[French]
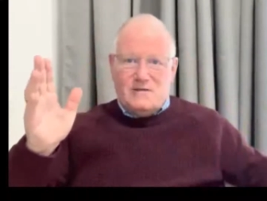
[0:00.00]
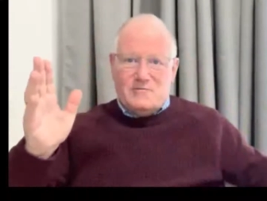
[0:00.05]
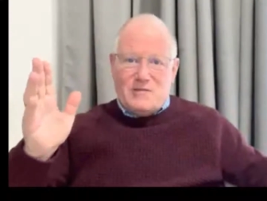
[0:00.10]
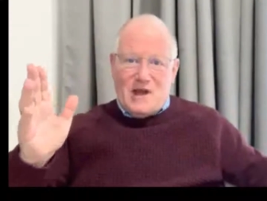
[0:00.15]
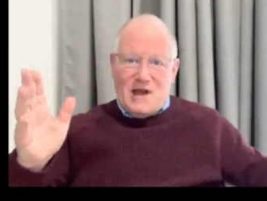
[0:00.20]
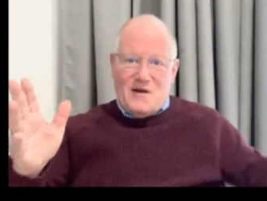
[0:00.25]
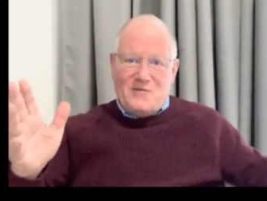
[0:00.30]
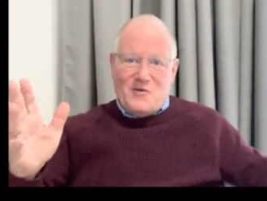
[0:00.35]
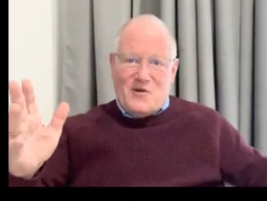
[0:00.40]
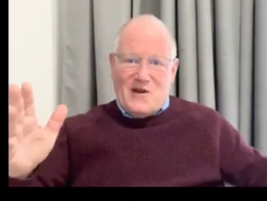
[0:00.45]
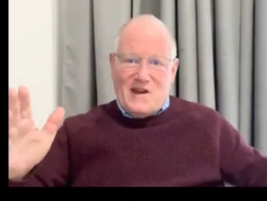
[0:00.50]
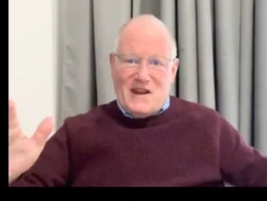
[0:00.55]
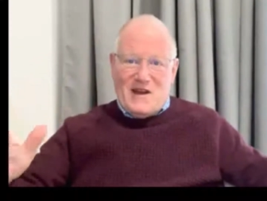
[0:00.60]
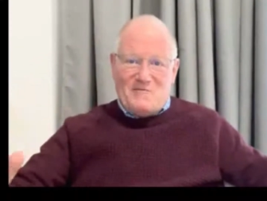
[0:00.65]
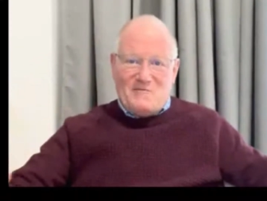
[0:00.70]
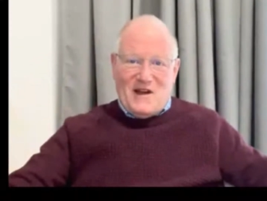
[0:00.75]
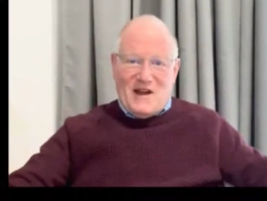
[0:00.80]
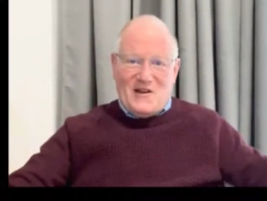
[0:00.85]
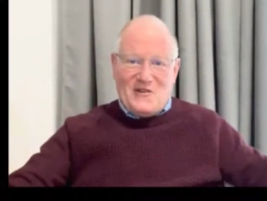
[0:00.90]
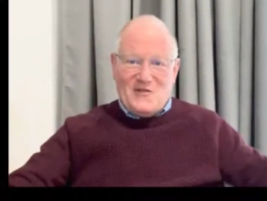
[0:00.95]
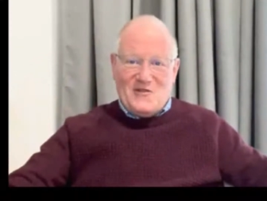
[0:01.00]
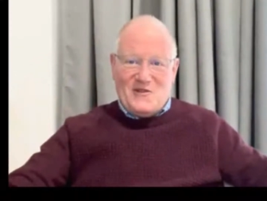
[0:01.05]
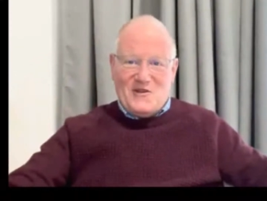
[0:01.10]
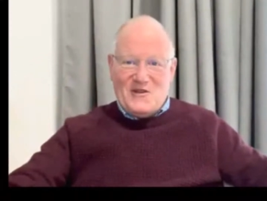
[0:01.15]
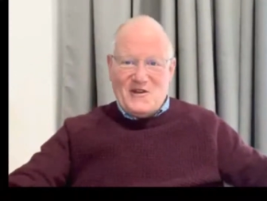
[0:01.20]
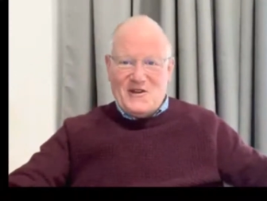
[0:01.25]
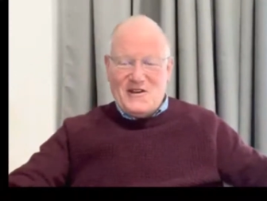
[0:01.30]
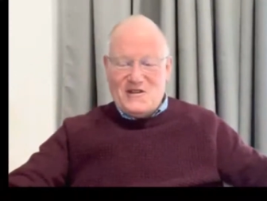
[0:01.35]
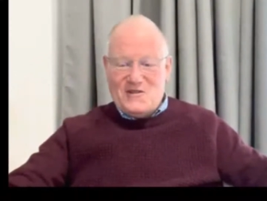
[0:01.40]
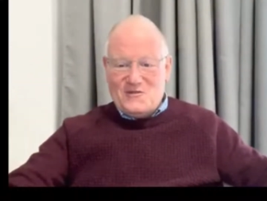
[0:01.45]
par rapport à la
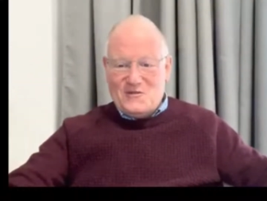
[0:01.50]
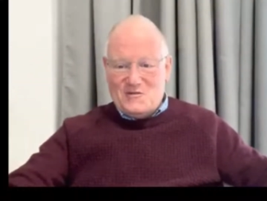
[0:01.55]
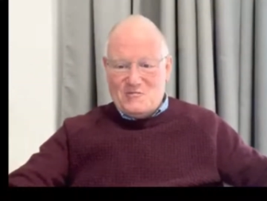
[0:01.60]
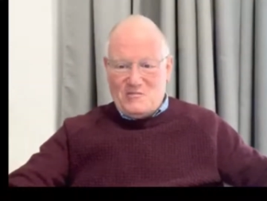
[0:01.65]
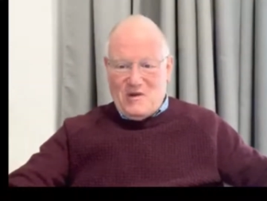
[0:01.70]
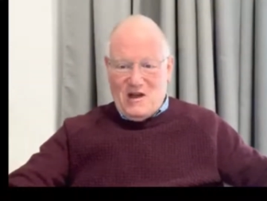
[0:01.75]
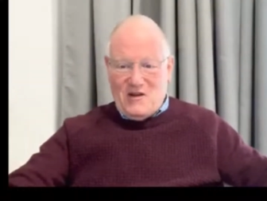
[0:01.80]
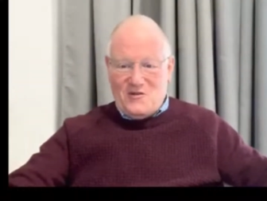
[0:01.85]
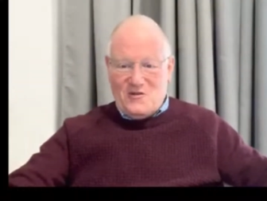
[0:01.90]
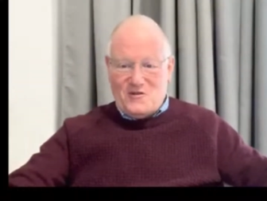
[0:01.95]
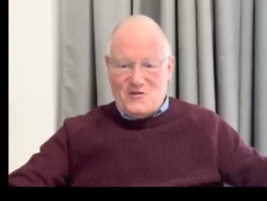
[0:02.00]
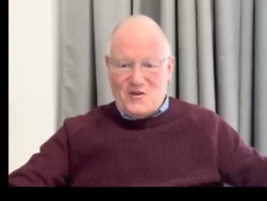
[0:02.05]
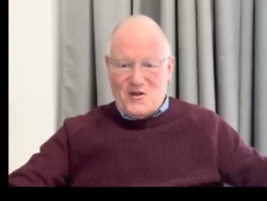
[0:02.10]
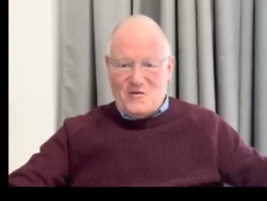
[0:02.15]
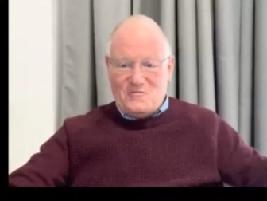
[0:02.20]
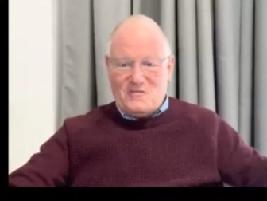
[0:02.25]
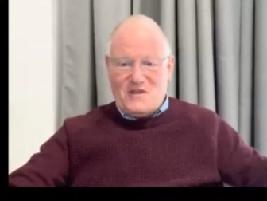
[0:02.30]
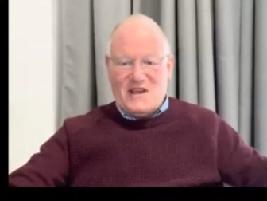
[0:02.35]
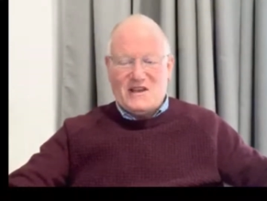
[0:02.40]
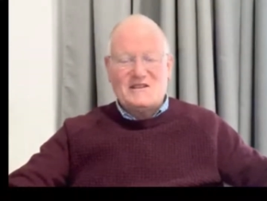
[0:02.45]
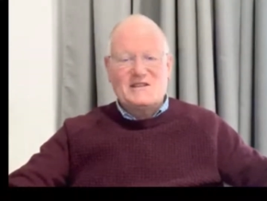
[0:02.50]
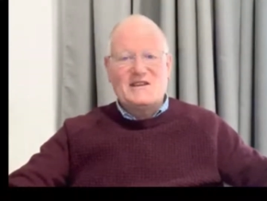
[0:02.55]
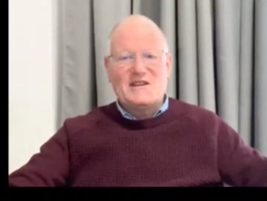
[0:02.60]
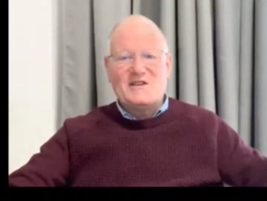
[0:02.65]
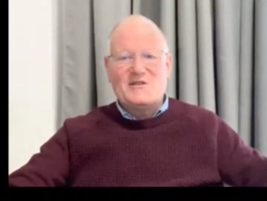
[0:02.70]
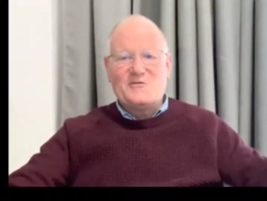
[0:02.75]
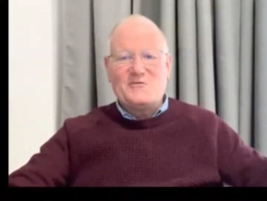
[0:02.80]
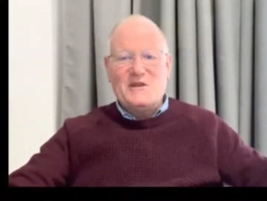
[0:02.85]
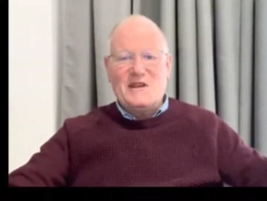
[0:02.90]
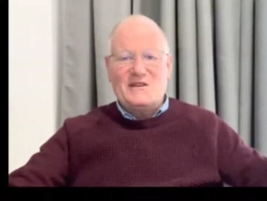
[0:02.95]
parole, une parole de 1 Pierre
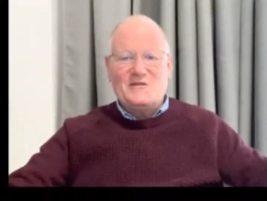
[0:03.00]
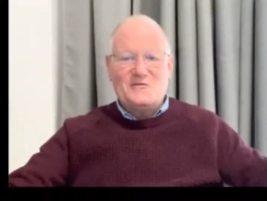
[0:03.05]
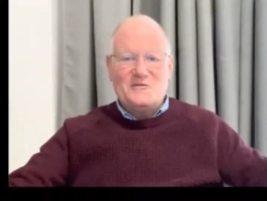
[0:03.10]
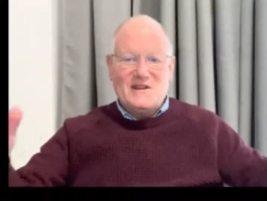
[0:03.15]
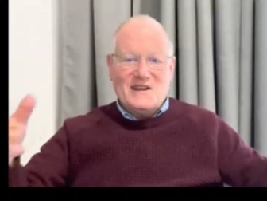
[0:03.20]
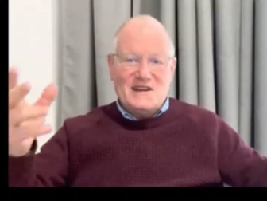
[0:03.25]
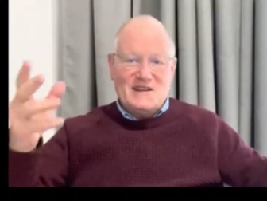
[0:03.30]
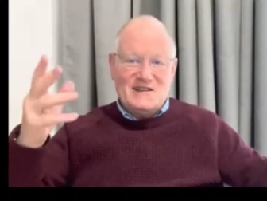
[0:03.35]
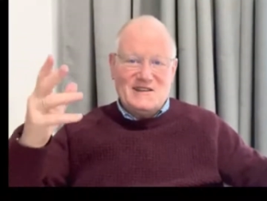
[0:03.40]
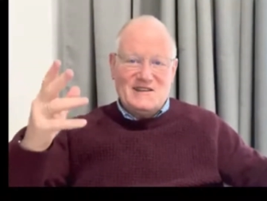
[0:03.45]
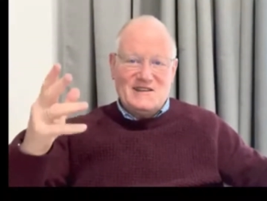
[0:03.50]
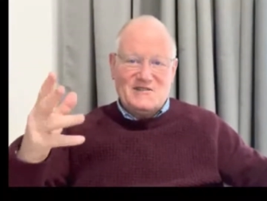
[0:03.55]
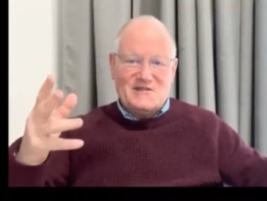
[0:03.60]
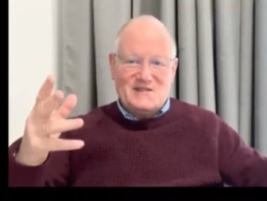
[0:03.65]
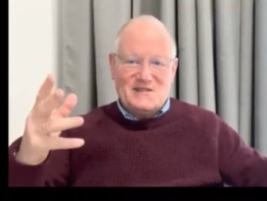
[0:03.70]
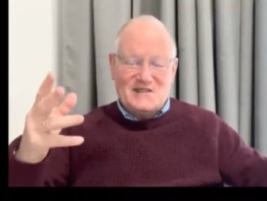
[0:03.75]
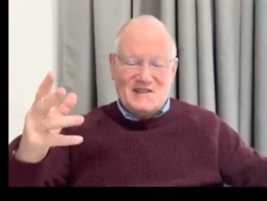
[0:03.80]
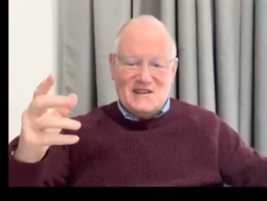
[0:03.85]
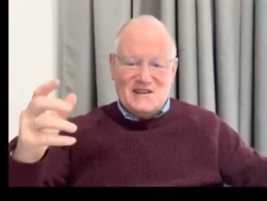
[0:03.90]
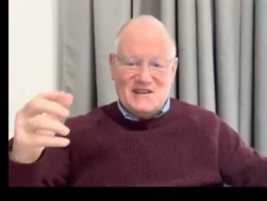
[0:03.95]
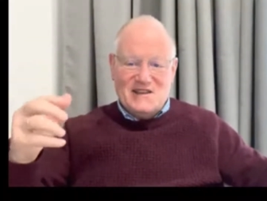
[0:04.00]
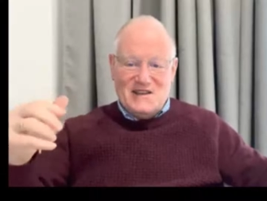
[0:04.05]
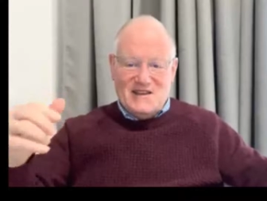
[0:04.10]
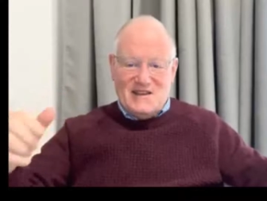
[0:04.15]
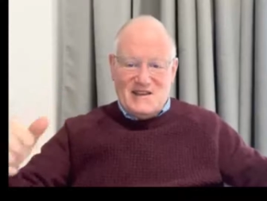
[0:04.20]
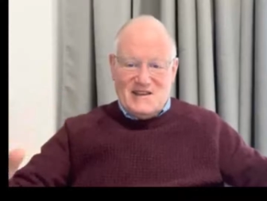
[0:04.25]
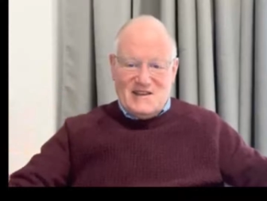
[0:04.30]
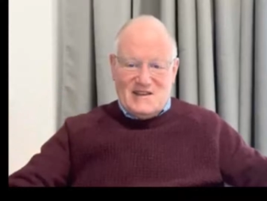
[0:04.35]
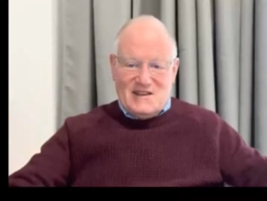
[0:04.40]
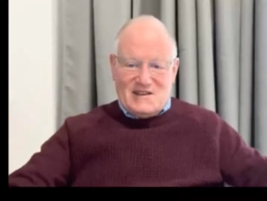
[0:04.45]
5.8 où il est dit ceci,
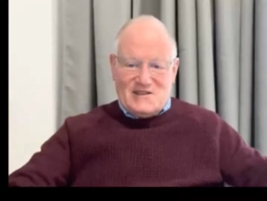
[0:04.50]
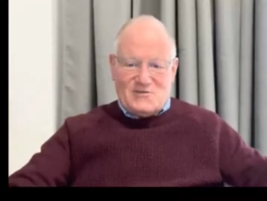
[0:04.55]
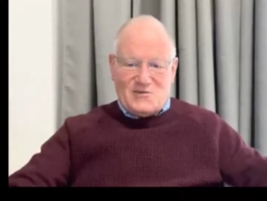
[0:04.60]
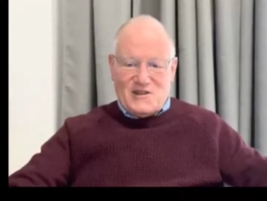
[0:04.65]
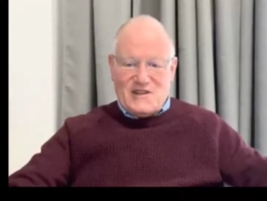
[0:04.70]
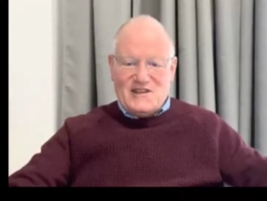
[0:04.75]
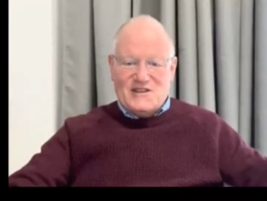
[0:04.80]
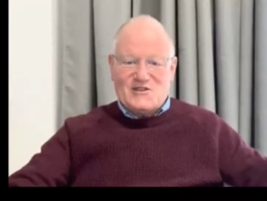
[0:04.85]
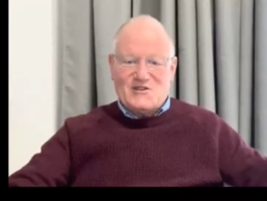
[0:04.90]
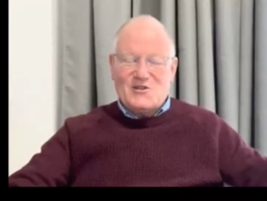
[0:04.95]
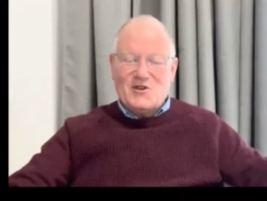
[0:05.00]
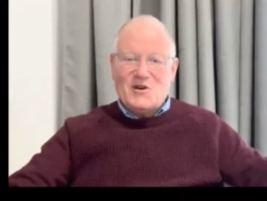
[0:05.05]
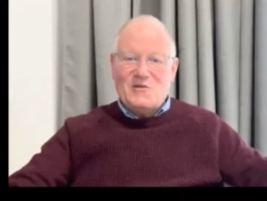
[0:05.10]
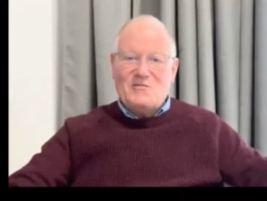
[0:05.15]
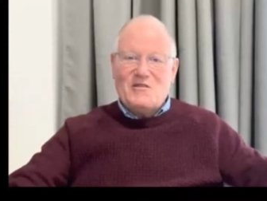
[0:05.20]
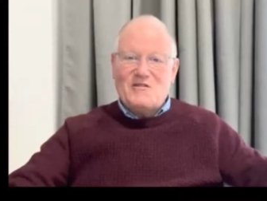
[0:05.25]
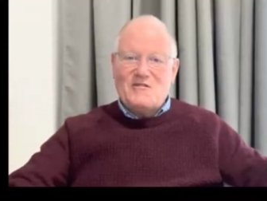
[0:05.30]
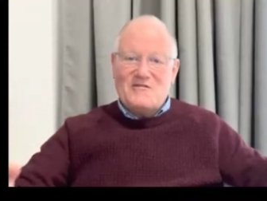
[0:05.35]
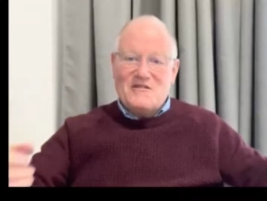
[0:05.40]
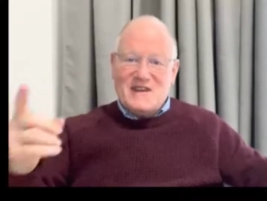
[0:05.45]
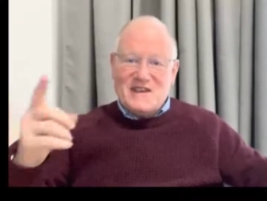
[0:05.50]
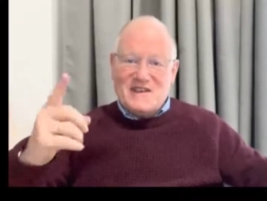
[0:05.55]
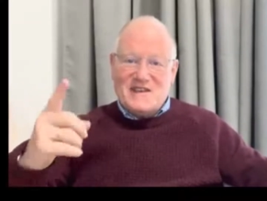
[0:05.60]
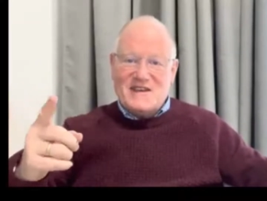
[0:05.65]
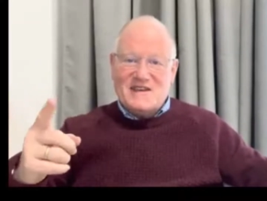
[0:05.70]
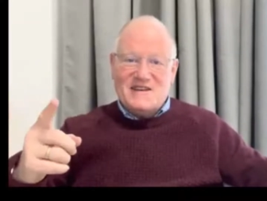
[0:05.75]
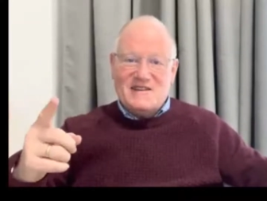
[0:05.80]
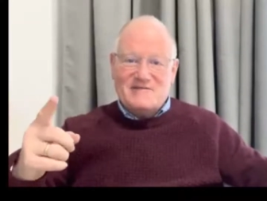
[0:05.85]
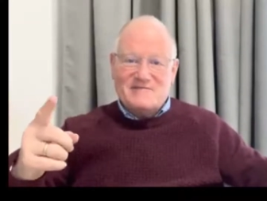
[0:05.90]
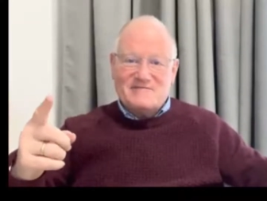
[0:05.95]
Soyez sobre,
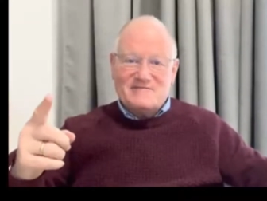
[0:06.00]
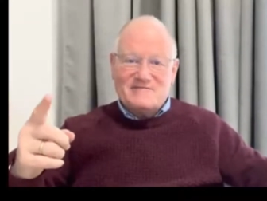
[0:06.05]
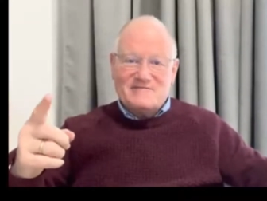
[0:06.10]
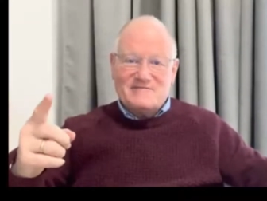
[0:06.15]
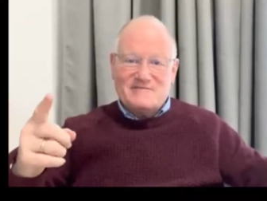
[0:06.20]
veillez.